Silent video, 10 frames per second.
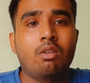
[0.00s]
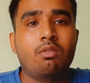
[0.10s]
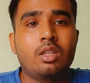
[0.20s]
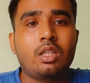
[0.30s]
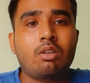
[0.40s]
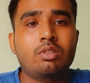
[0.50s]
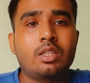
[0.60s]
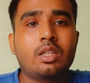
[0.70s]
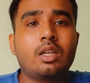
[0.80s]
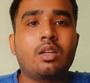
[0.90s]
वन
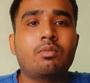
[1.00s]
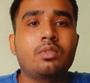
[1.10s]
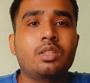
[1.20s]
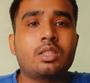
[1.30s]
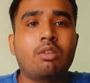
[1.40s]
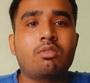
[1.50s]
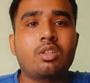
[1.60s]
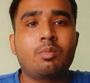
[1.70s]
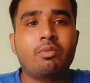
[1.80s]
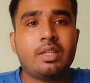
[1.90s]
थाउजेंड का डिस्काउंट
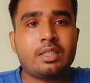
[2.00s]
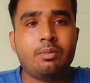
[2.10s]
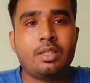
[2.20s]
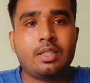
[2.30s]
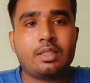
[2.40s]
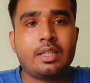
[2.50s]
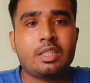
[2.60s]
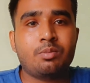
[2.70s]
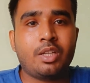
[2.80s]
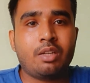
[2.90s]
तो हमें वैसे ही मिल जाता है
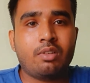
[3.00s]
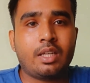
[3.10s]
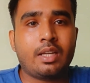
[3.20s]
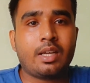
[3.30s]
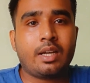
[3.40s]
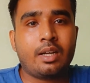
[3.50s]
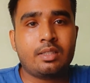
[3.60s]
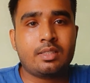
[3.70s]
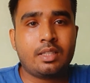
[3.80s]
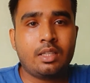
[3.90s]
एस वगैरह के कार्ड
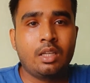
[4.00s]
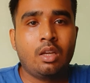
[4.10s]
से